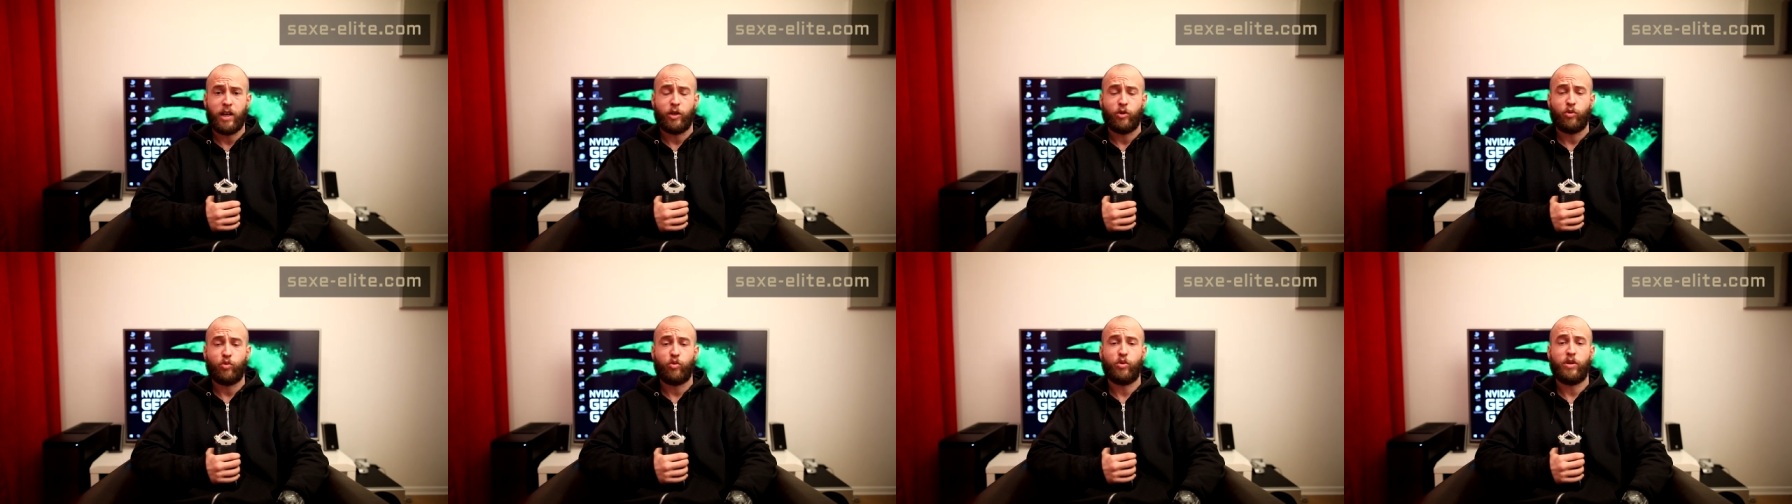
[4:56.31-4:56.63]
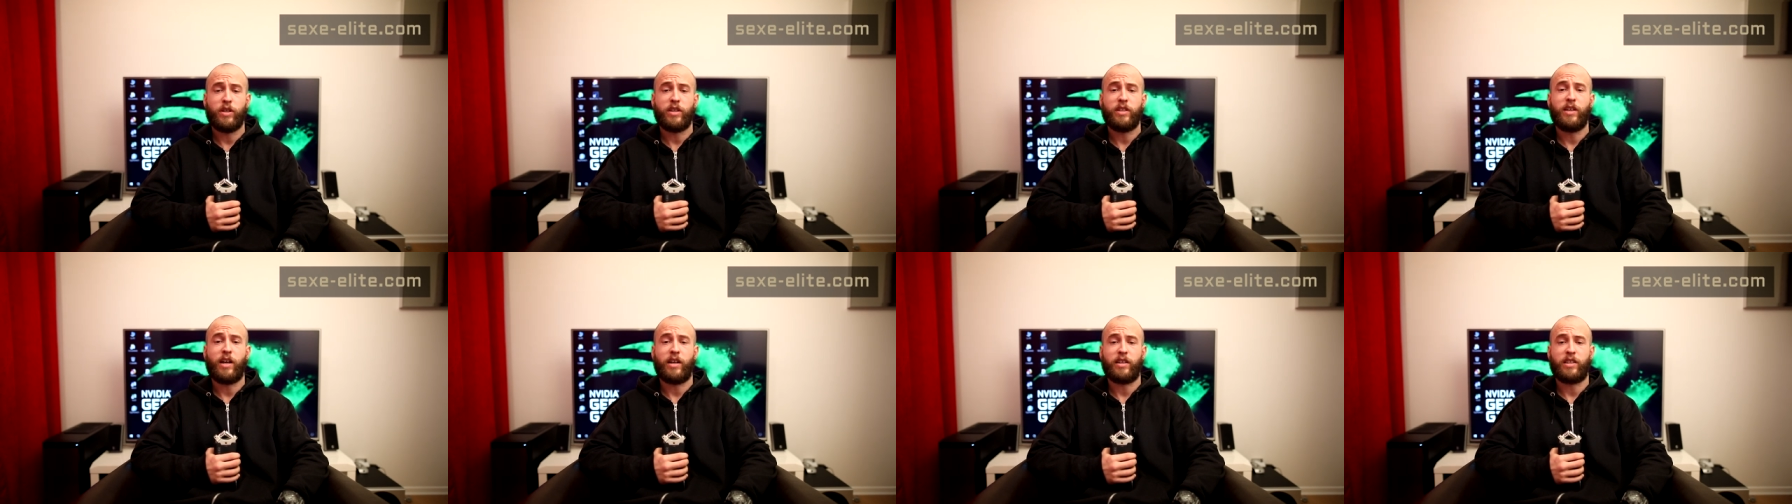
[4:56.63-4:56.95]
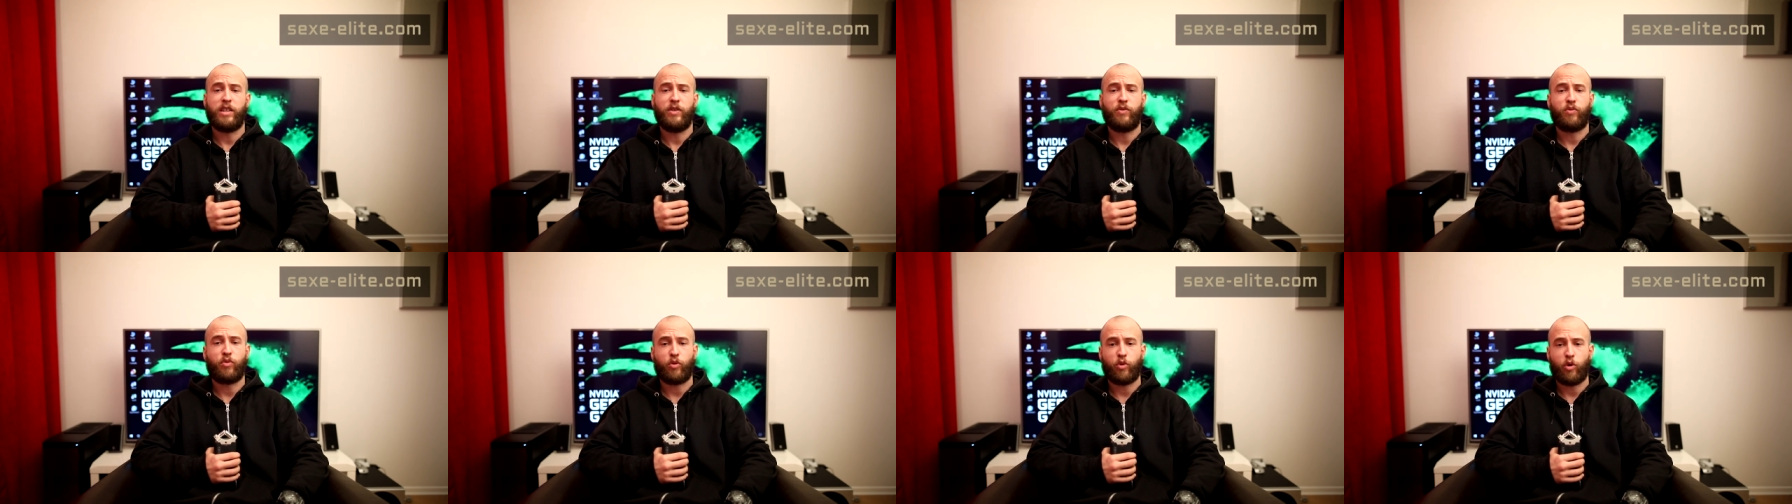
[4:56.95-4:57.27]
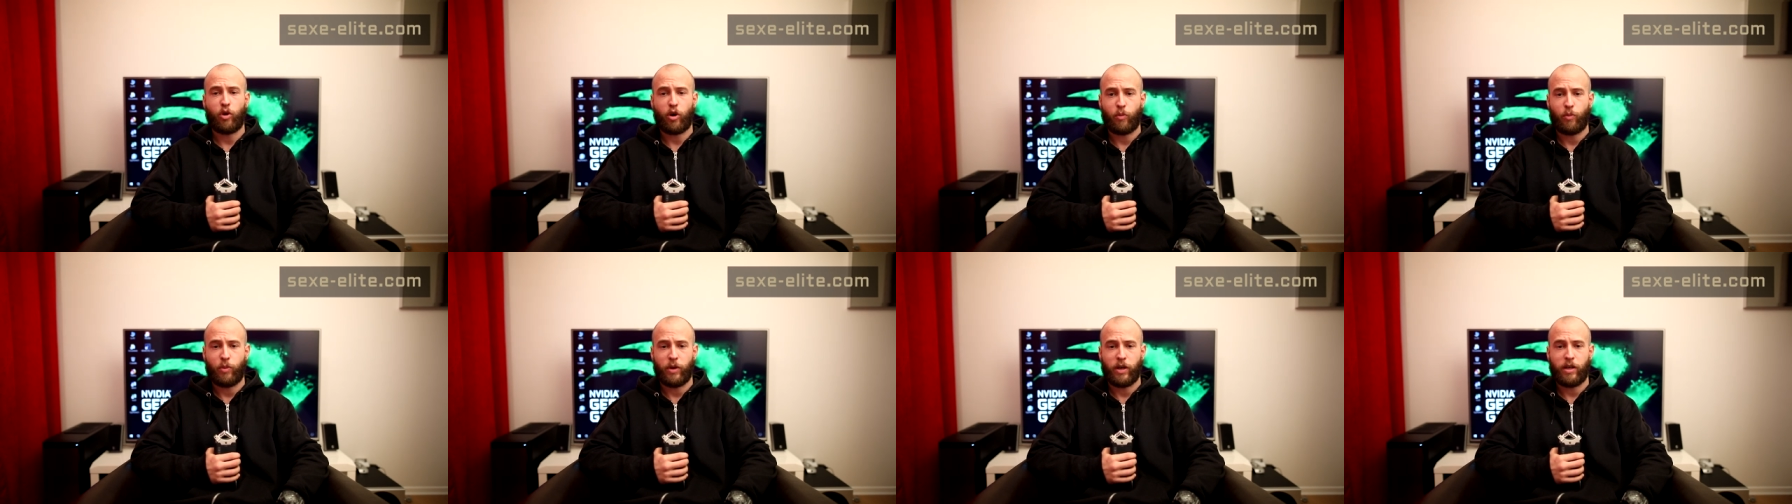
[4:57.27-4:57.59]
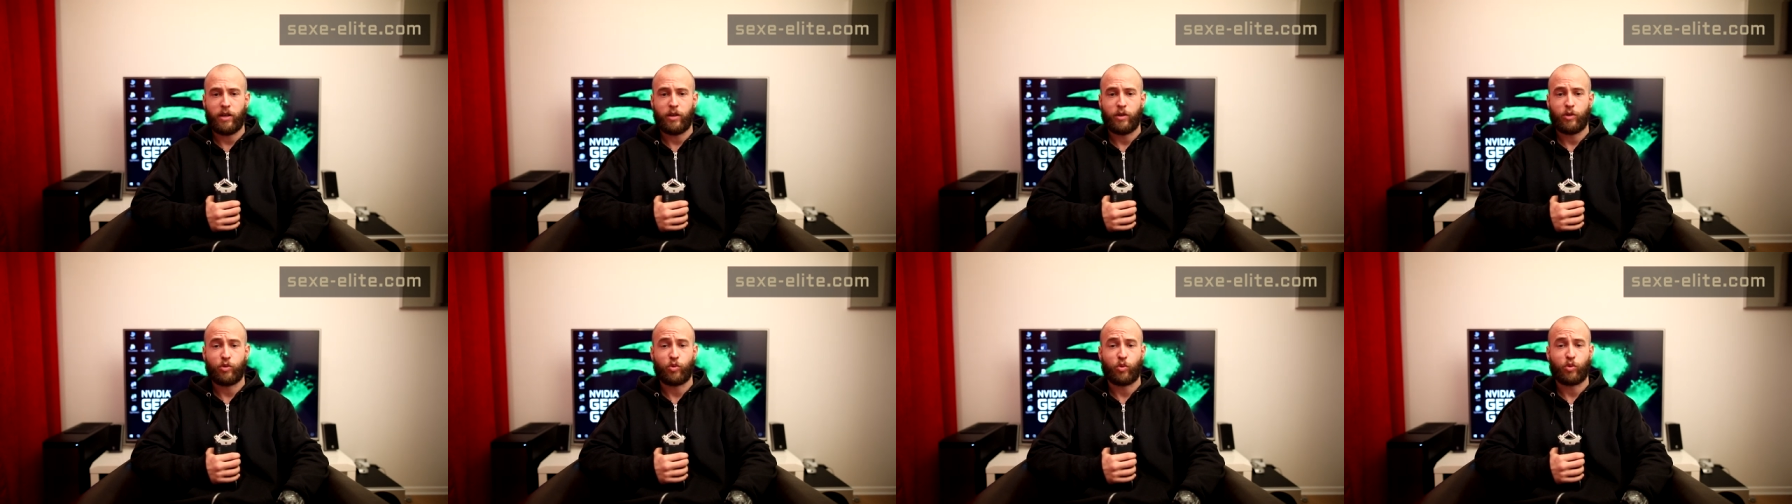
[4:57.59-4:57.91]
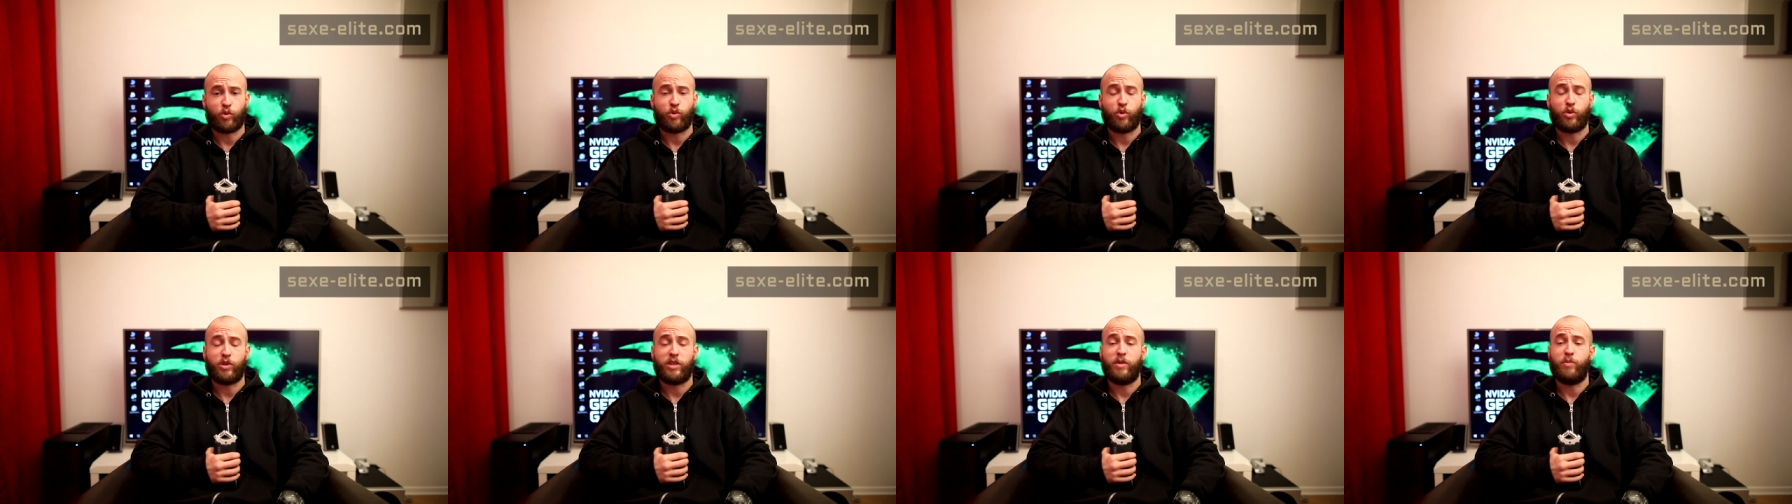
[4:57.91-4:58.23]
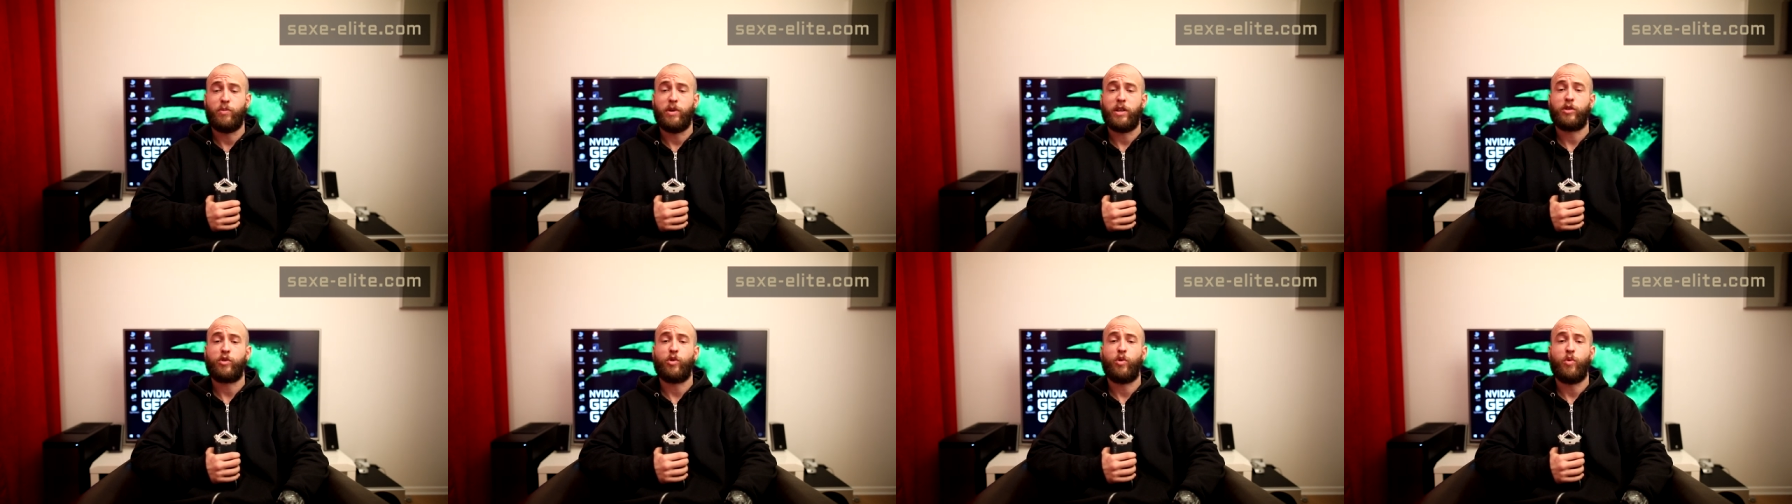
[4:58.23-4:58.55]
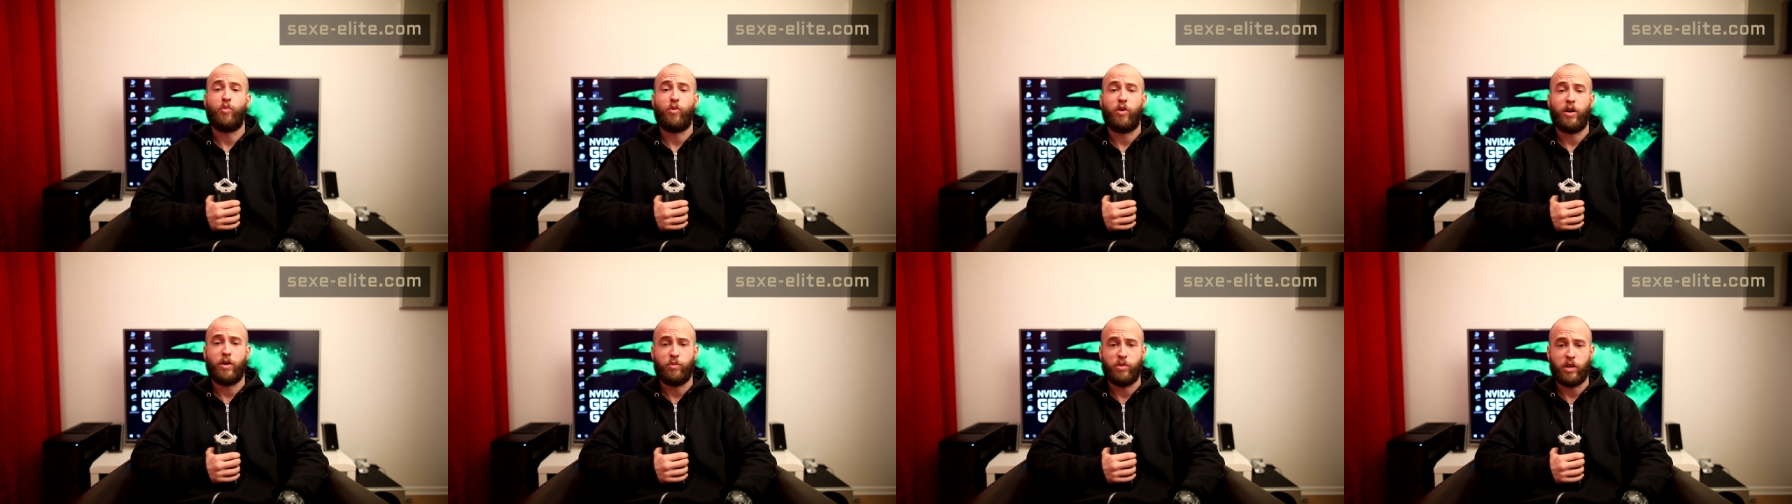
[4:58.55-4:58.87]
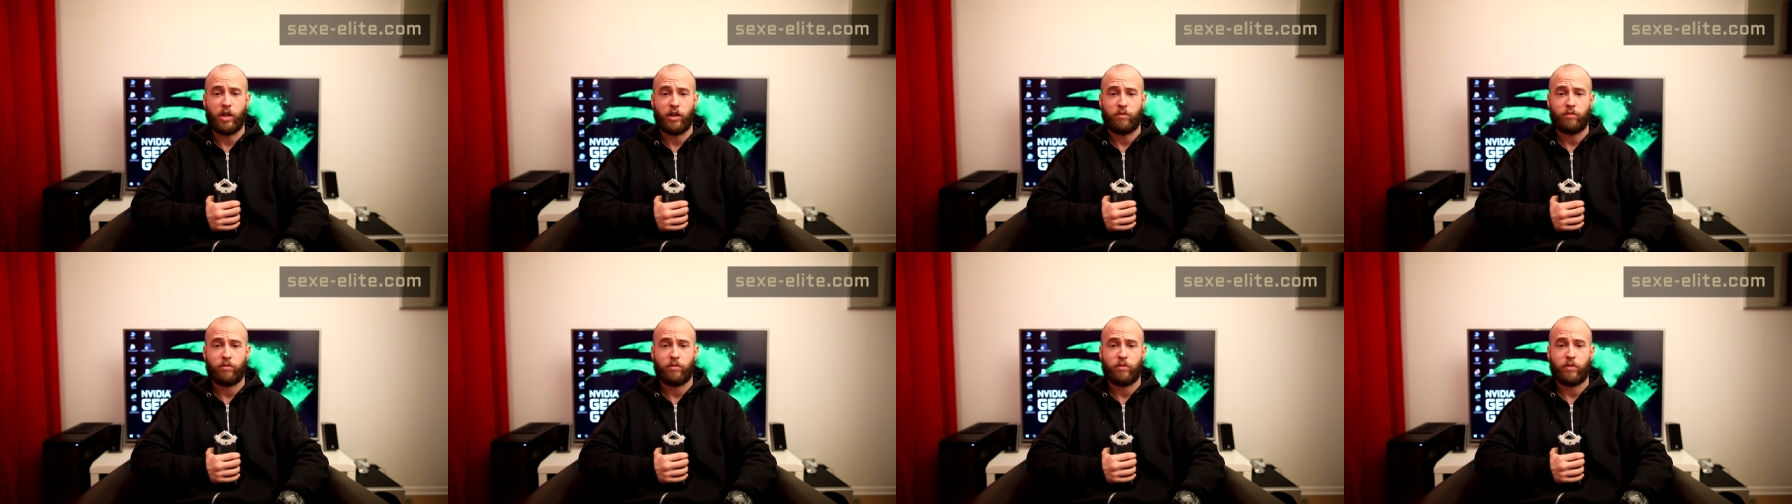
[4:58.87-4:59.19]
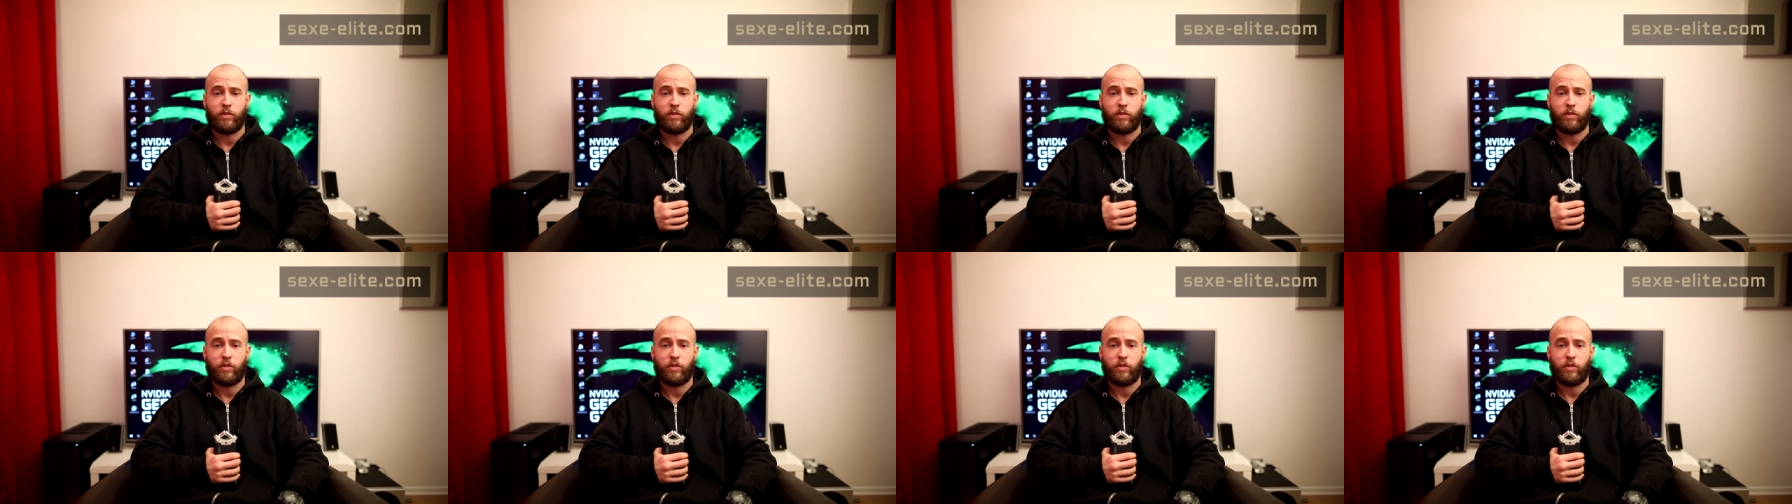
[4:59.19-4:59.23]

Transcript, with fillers: tous les gars qui font leur belle sont ceux qui baisent le moins bien.